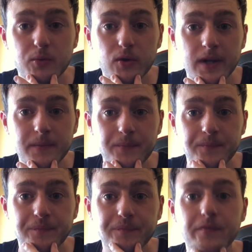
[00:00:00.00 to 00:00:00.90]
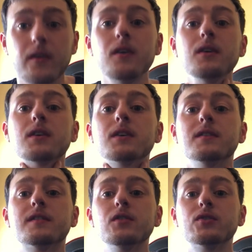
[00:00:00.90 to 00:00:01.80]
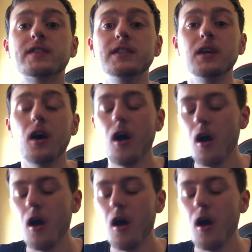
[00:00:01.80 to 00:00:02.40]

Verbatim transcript: brûlé. Ici aussi.